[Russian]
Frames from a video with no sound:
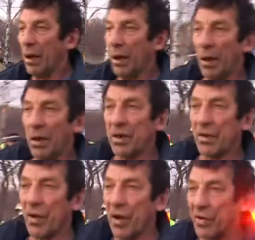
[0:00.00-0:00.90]
э,
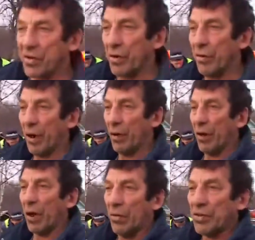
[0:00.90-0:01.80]
Оторвались,
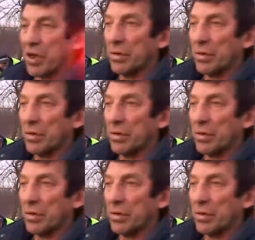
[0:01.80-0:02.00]
э, вот